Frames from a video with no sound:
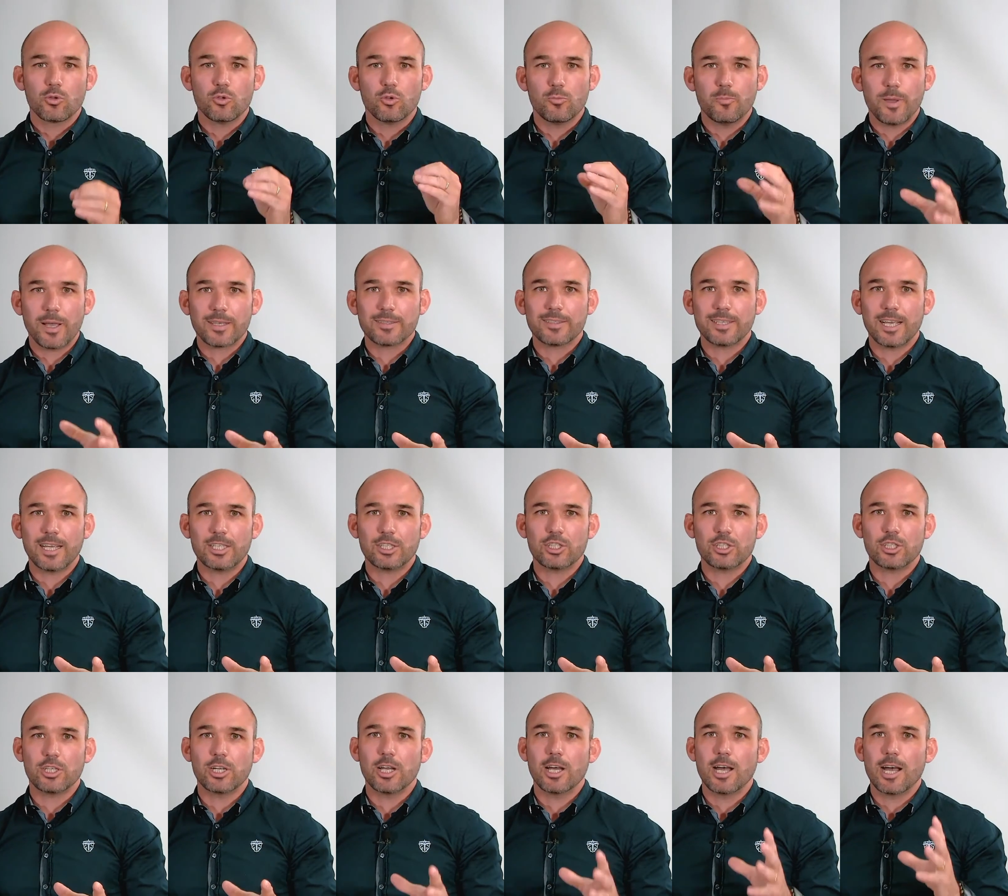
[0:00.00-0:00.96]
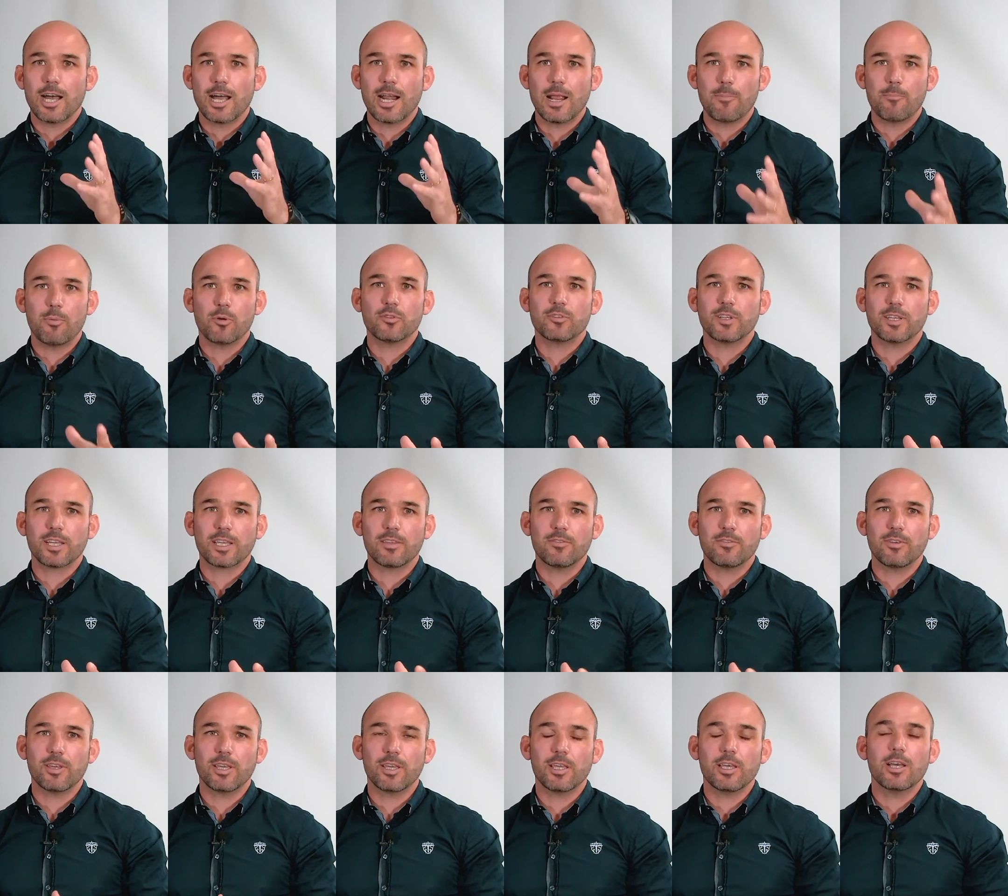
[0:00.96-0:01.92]
du perçage à la pose des
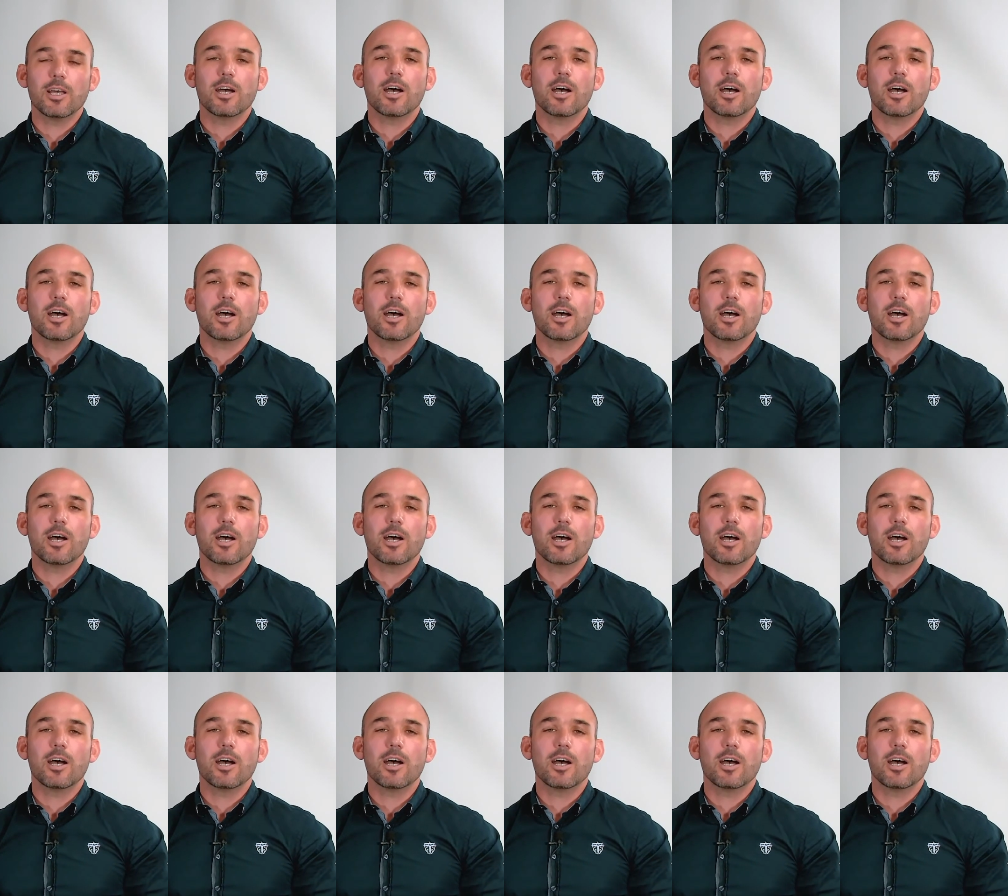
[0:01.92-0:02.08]
rivets